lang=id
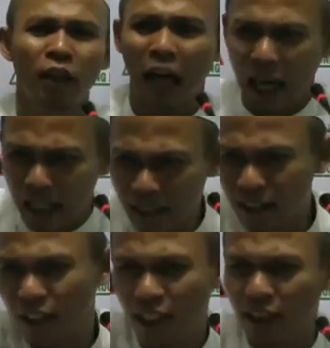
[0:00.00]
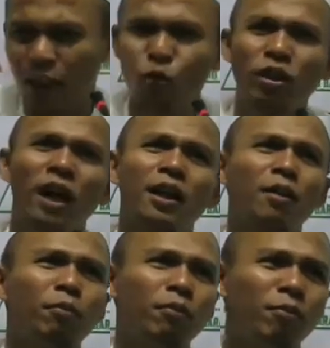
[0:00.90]
Aing istilahnya usaha
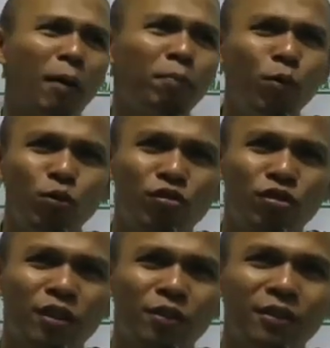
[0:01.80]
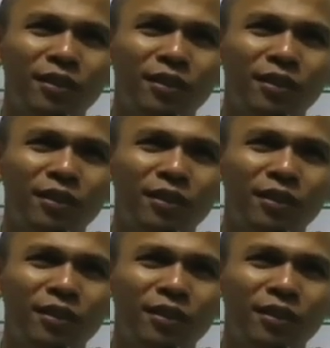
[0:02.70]
karena mampus gitu.